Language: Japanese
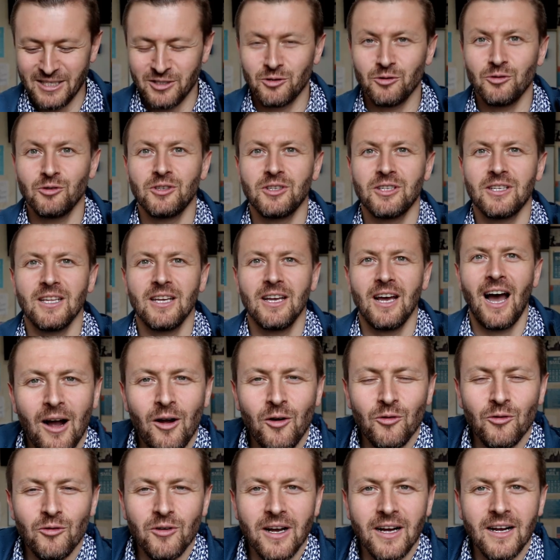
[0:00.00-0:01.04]
そして
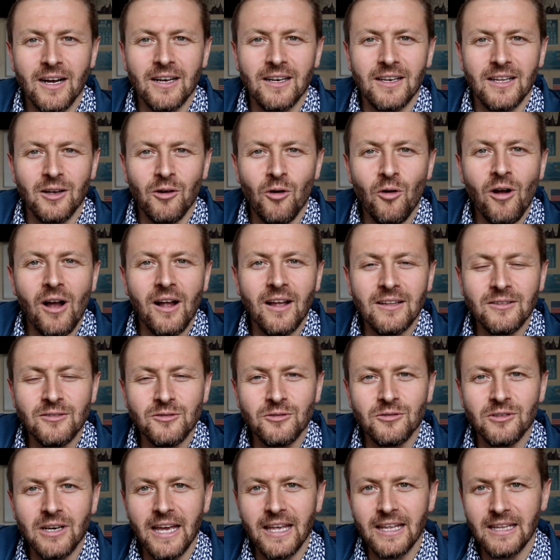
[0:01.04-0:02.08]
箱の中に5ヶ
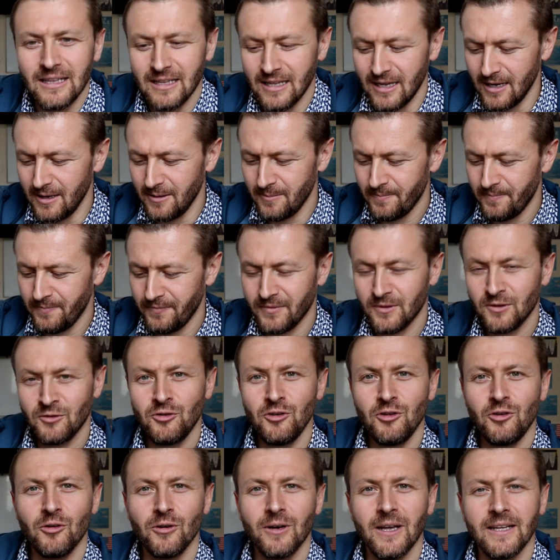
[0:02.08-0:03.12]
月ぐらいいて
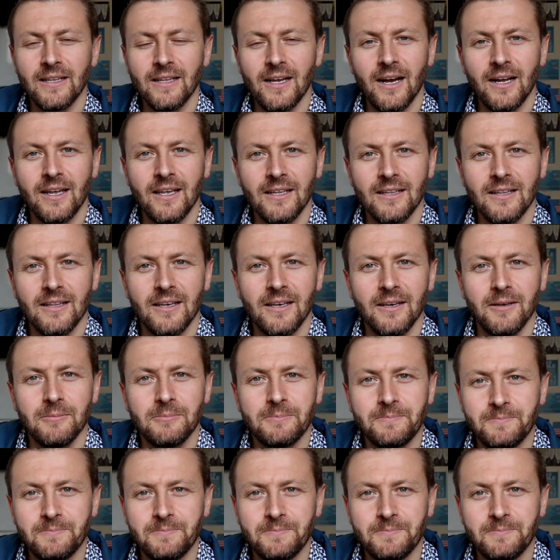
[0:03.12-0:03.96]
ついこの間開けて